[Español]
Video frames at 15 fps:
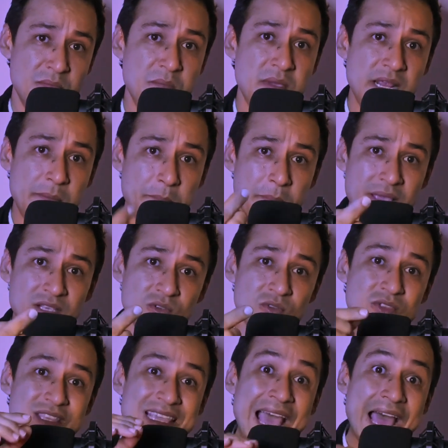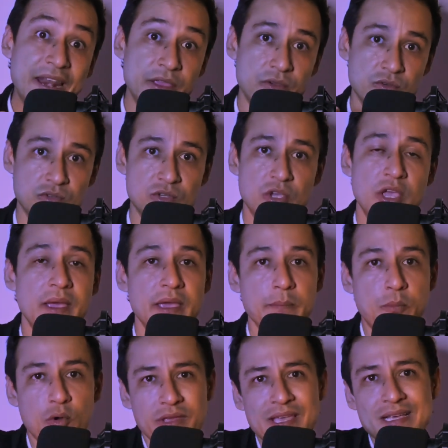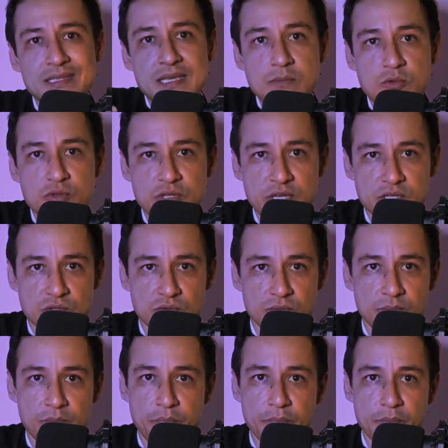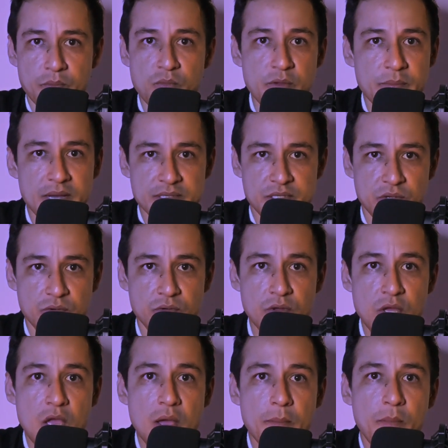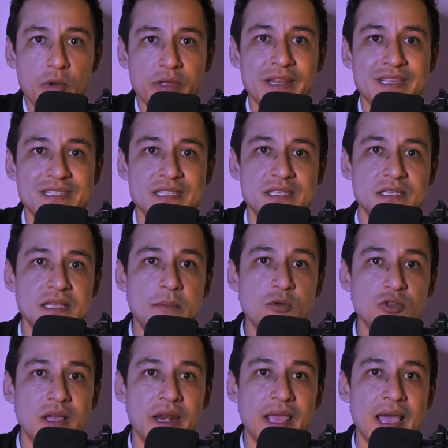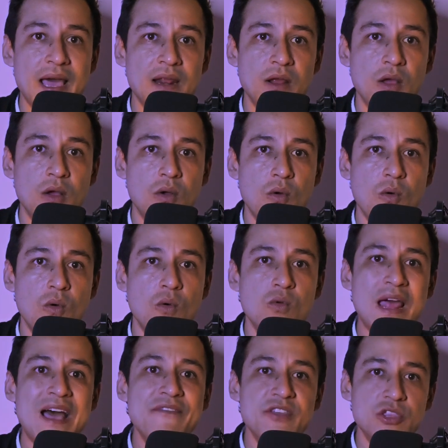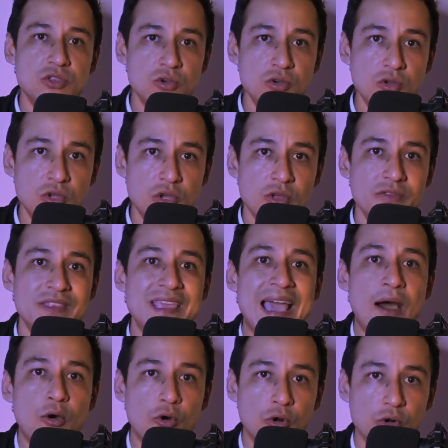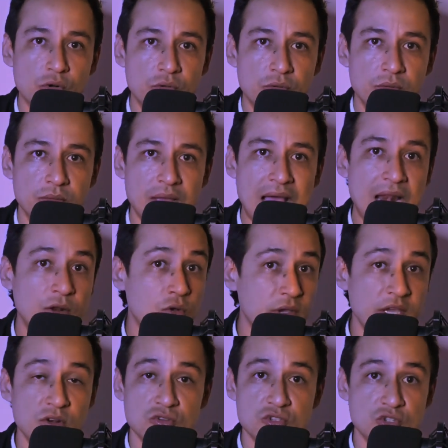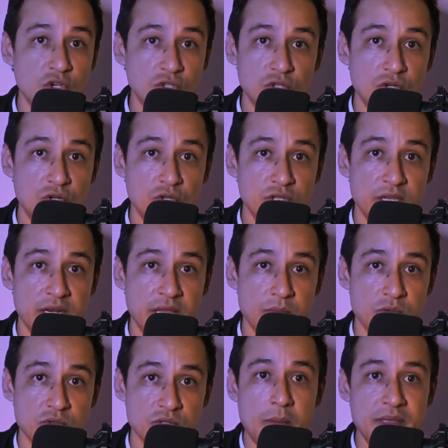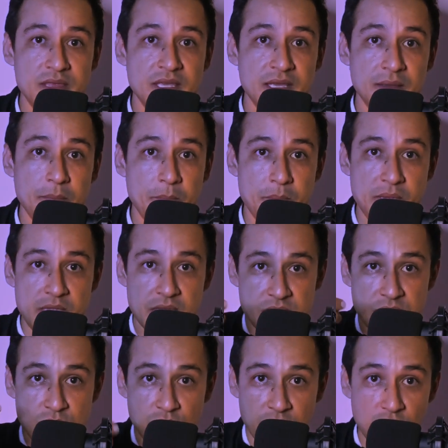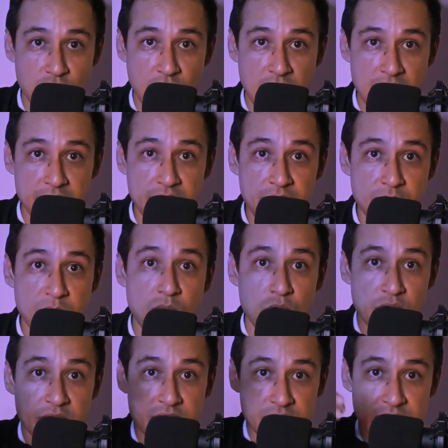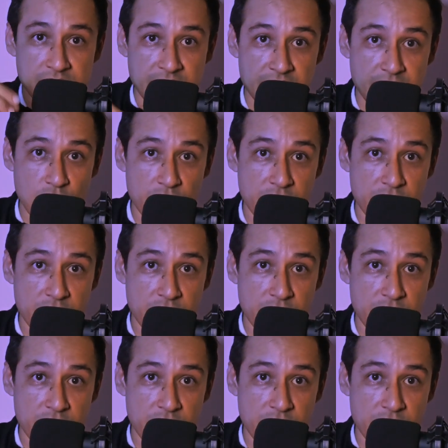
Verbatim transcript: mil pesos diarios. ¿Por qué hacemos eso? Muy básico, porque necesitamos crear un hábito de ahorro algo que nosotros no tenemos. Normalmente billetico que nos cae, monedita que